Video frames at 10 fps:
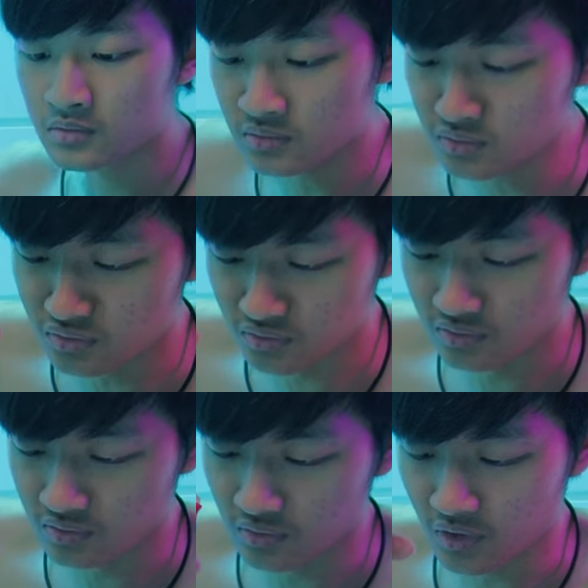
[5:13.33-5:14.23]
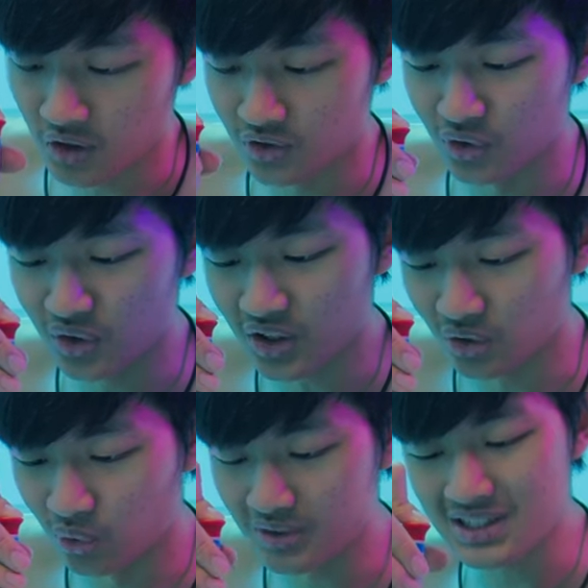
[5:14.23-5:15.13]
嗯，有一个
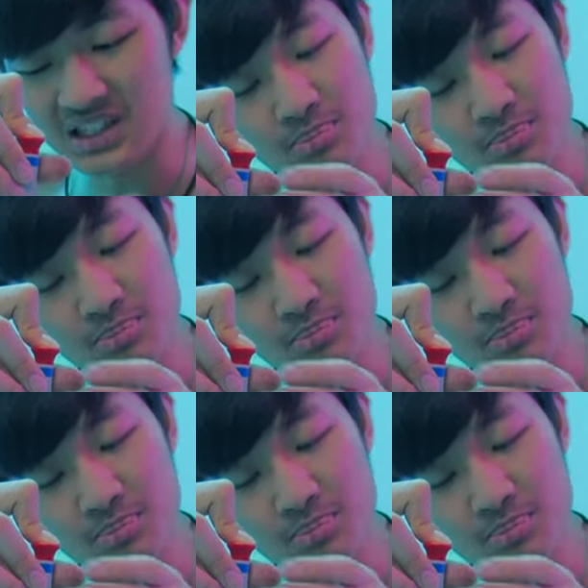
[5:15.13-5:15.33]
螺丝